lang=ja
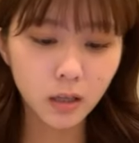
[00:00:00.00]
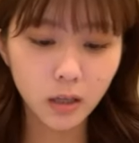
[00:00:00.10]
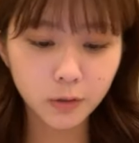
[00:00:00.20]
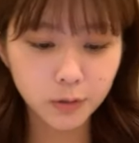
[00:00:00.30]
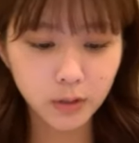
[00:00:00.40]

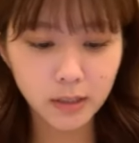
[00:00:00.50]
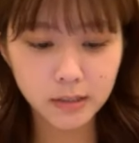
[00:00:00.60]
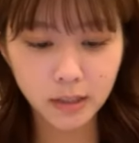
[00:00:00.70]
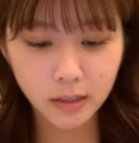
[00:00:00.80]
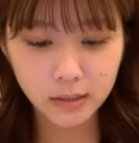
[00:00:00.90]
握手会
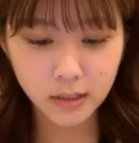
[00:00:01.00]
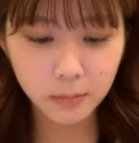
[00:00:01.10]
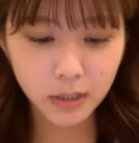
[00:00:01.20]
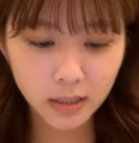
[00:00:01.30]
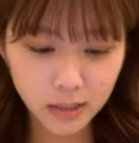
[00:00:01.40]
に参加して
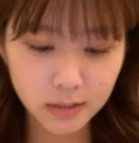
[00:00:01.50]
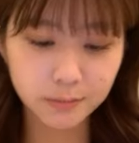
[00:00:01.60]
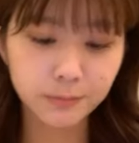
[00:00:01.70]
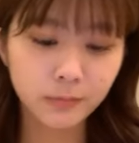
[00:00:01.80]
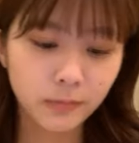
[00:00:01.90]
みたいです
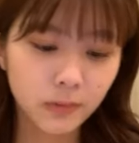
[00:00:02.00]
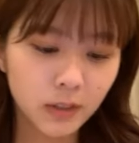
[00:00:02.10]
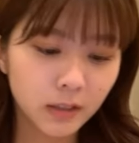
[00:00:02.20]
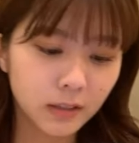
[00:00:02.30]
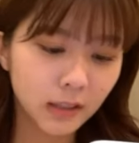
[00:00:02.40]

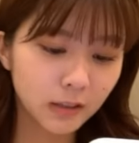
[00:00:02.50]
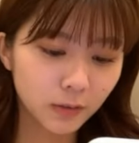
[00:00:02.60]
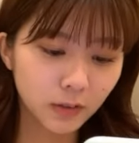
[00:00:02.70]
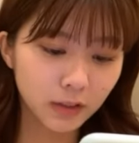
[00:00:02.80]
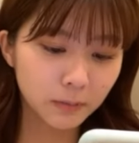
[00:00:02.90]
長々
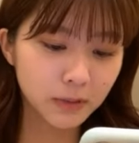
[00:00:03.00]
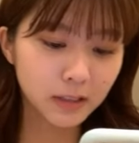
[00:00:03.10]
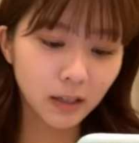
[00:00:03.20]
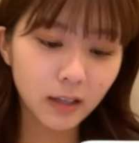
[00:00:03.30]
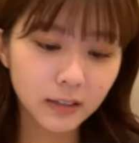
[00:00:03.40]
と書きまし
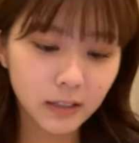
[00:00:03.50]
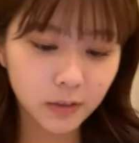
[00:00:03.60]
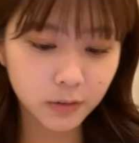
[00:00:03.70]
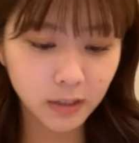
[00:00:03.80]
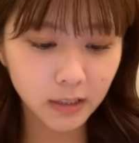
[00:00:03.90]
たが結
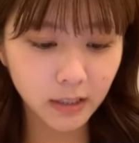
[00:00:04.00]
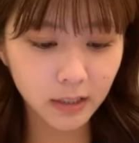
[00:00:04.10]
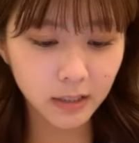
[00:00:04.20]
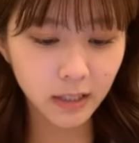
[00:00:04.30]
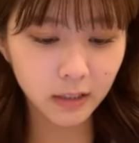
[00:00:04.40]
局何が
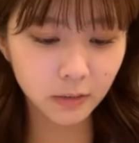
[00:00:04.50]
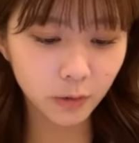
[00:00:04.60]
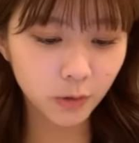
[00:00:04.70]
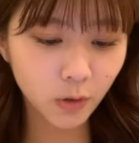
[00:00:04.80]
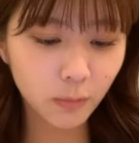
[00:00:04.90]
言いたいかと
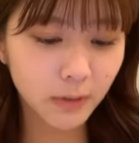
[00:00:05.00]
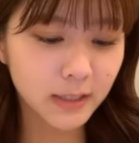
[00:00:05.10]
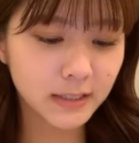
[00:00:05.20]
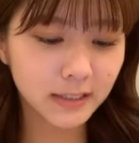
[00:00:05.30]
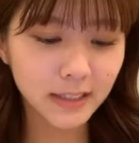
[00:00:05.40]
いうと
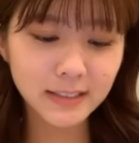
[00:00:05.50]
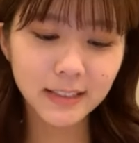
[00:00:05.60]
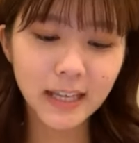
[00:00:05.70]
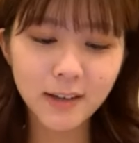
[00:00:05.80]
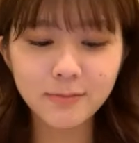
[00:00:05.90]
マリアちゃん大好
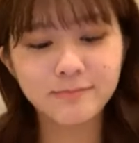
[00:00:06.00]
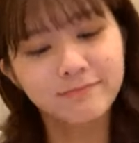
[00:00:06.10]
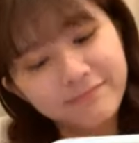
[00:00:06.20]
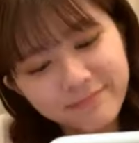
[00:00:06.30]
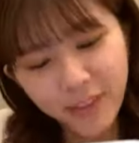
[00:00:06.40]
きだよ
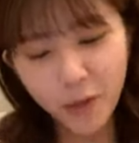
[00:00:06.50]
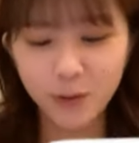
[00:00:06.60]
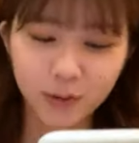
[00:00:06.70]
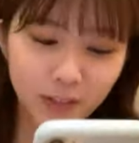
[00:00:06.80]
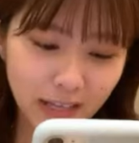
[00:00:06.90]
とい
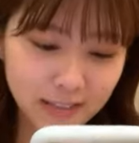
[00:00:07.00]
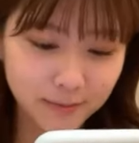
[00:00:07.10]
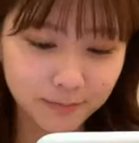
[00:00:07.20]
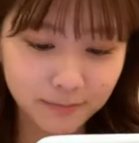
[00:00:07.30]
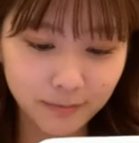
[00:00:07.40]
うことで
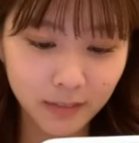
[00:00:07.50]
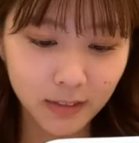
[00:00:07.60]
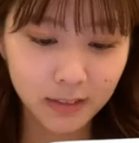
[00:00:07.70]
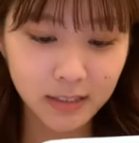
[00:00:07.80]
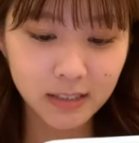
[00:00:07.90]
す
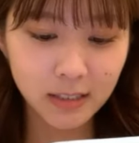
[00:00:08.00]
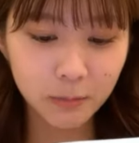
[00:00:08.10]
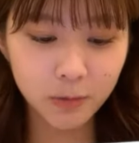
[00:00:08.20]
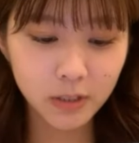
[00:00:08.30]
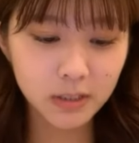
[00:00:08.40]
新
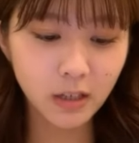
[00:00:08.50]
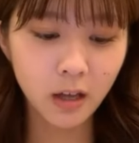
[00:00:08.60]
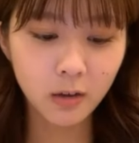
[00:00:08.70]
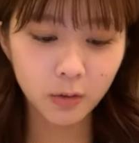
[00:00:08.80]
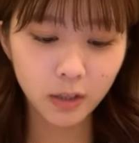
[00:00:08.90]
参者ですが
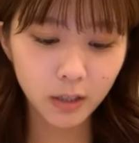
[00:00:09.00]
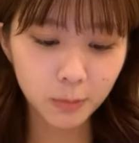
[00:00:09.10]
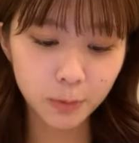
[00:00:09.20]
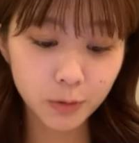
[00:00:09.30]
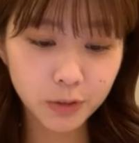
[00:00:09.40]
これか
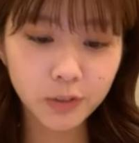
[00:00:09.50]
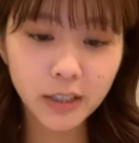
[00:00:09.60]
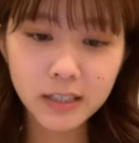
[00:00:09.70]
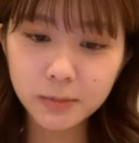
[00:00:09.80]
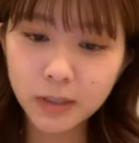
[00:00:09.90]
らもよろしくお
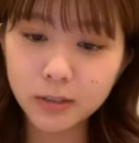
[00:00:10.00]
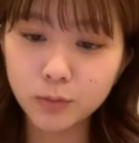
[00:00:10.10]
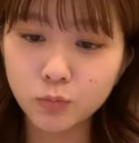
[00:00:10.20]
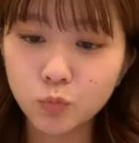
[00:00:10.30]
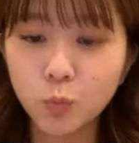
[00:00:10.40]
願いしま
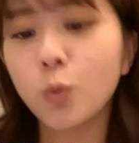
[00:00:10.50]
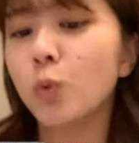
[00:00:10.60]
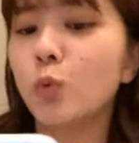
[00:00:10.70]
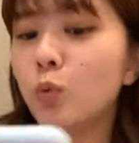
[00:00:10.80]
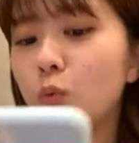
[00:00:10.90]
す
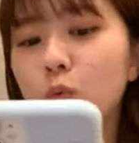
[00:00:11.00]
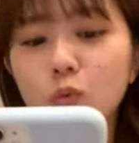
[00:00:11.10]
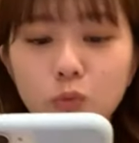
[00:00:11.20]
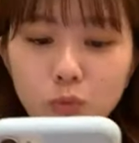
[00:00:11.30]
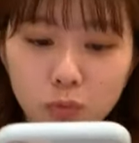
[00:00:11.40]

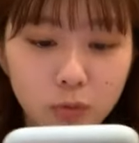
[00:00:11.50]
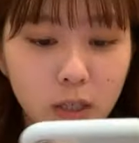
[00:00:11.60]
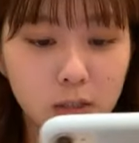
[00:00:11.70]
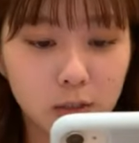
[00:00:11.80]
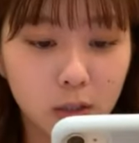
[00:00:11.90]

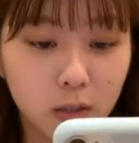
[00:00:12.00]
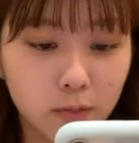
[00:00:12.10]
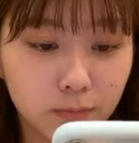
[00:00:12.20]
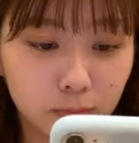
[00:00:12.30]
嬉しい